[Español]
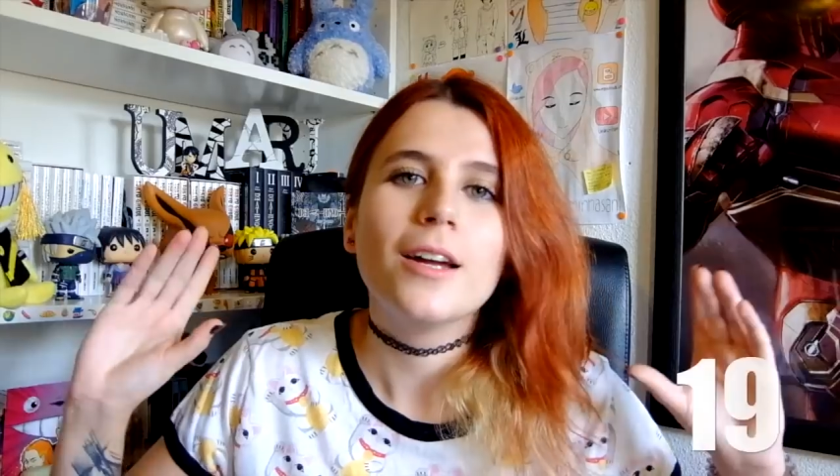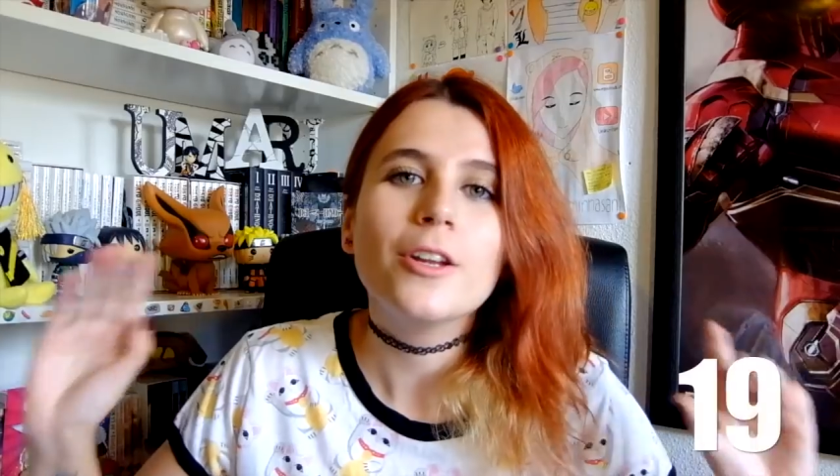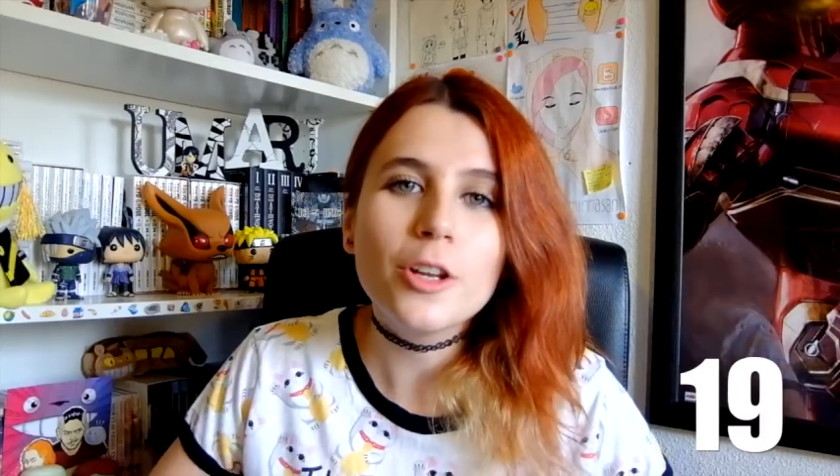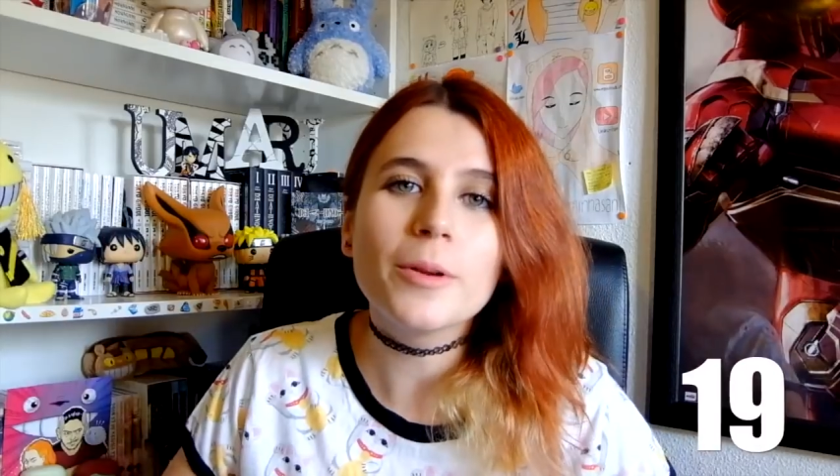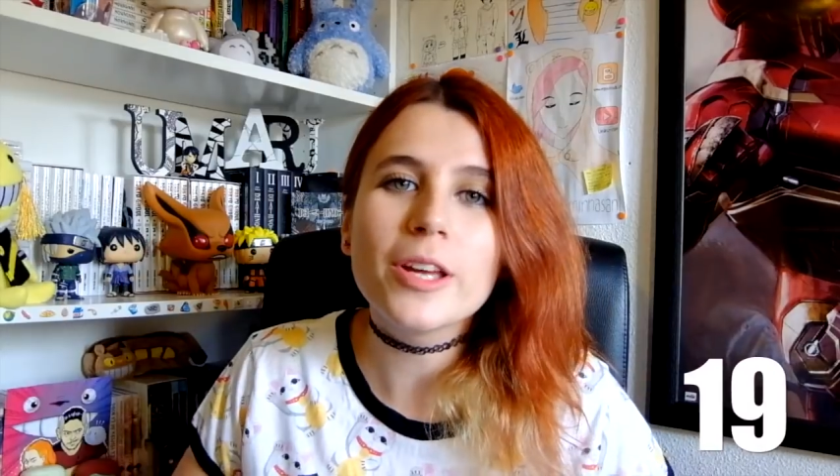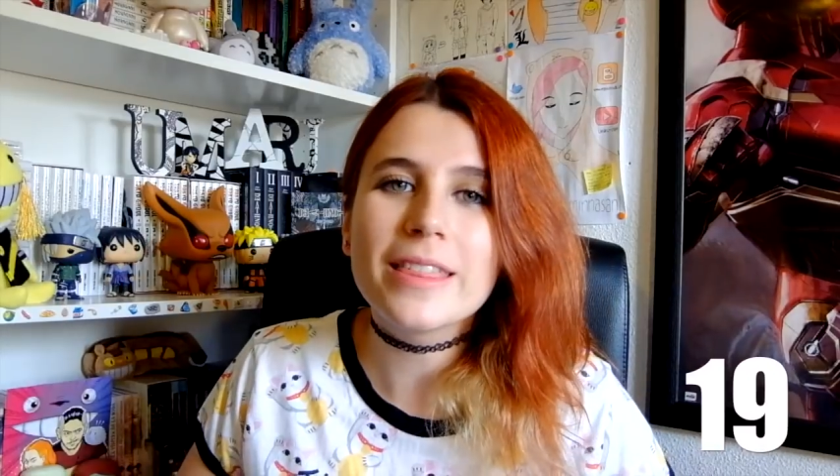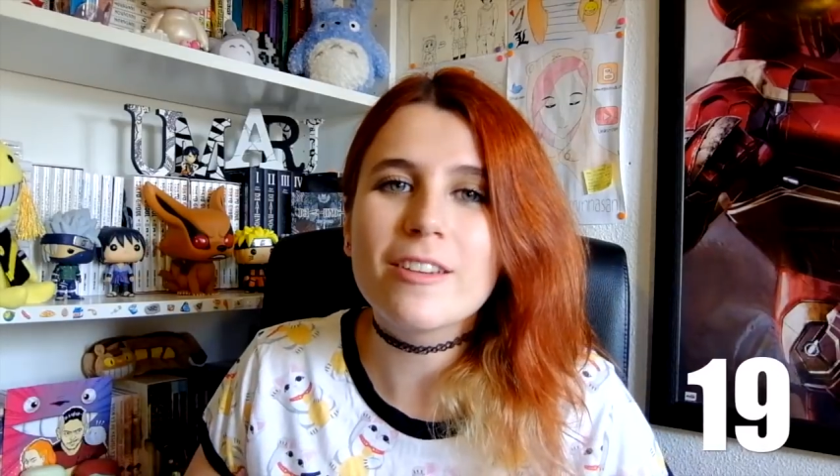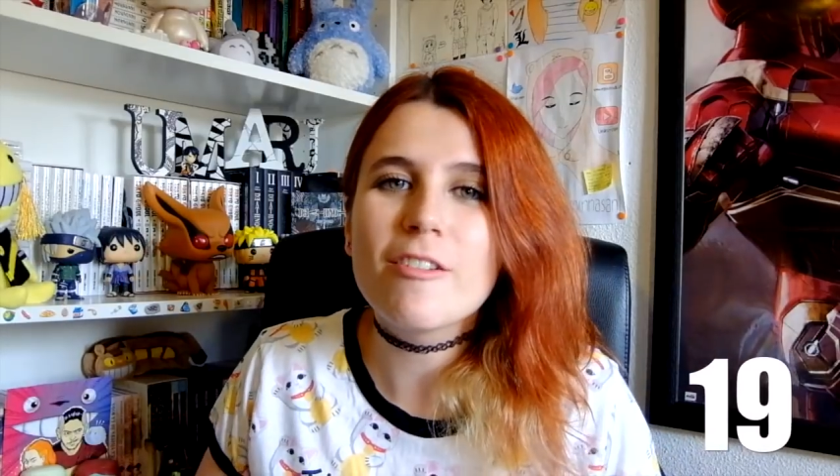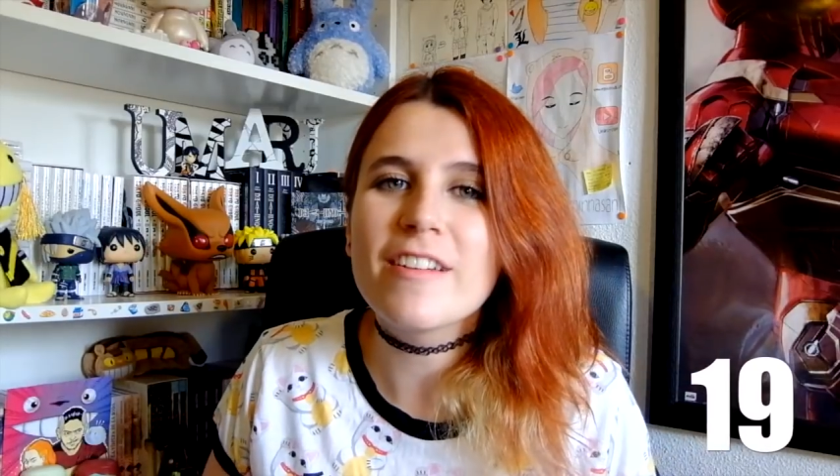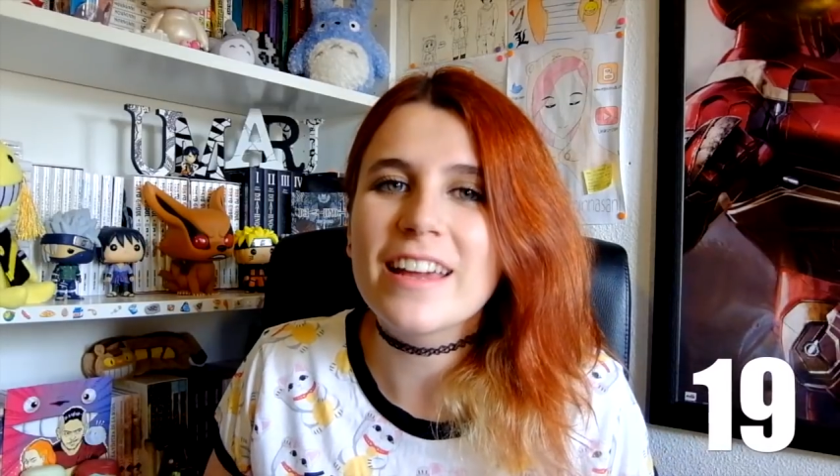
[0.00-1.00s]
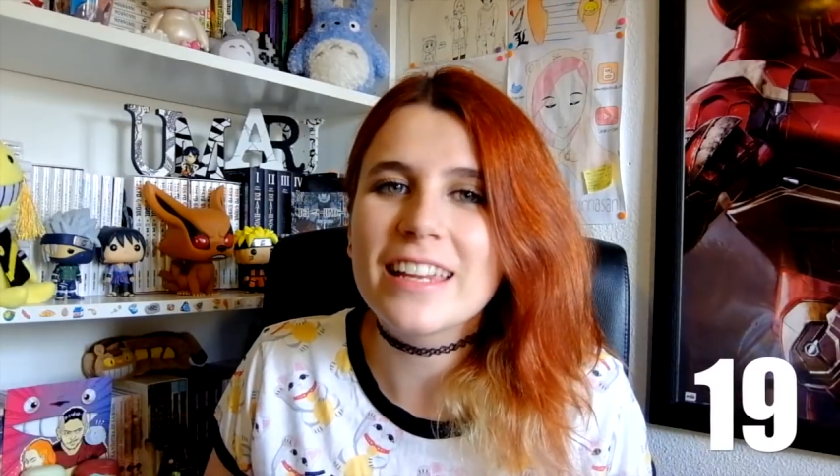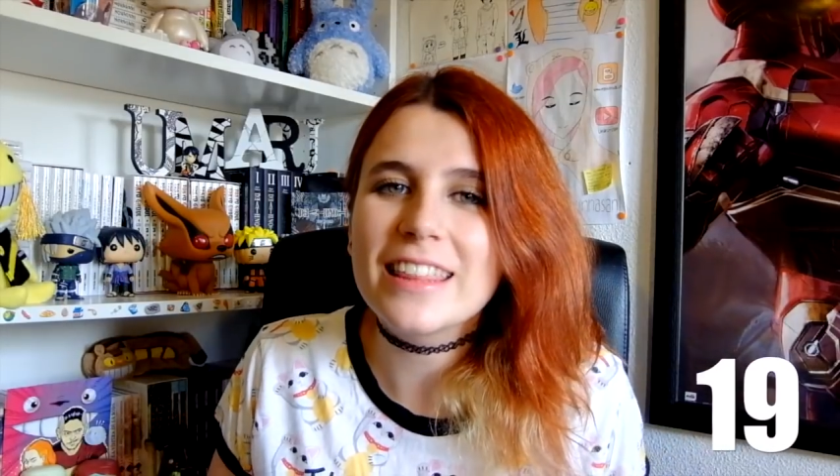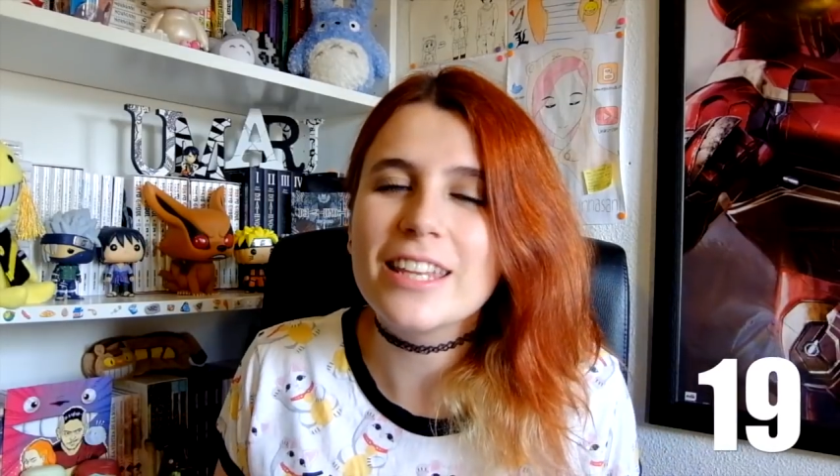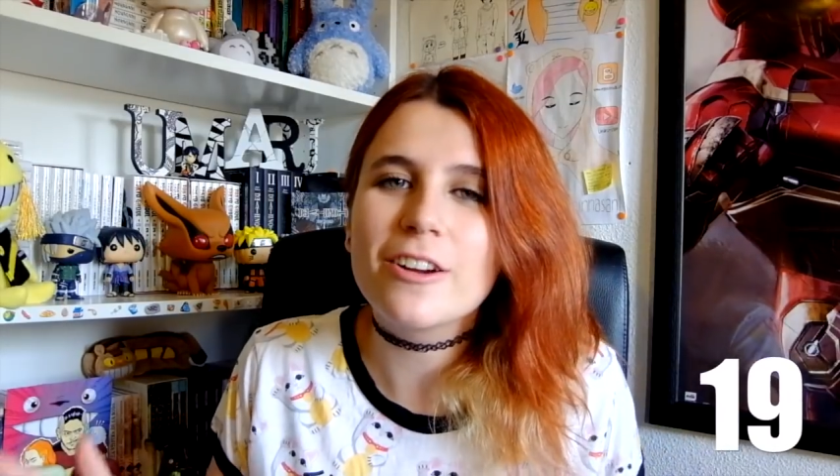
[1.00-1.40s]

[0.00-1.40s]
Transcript: Número 19 quiere decir